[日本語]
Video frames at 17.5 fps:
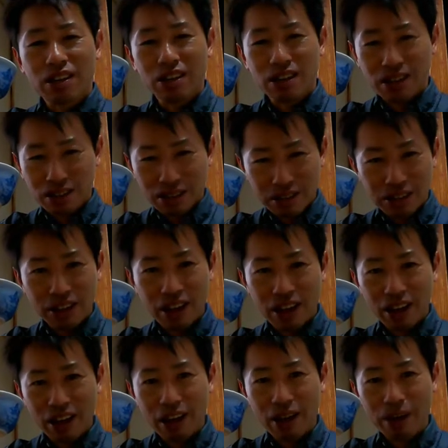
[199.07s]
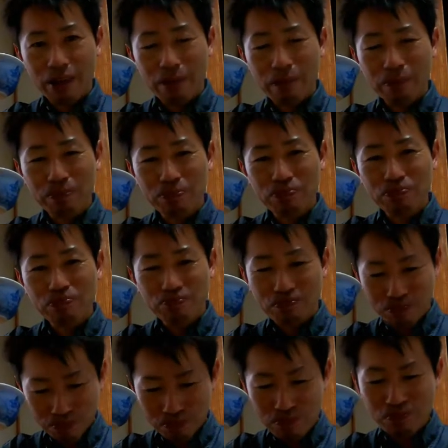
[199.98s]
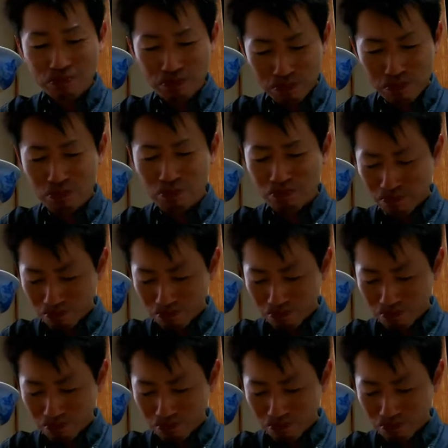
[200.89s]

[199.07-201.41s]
いいっすね。うんうん。湯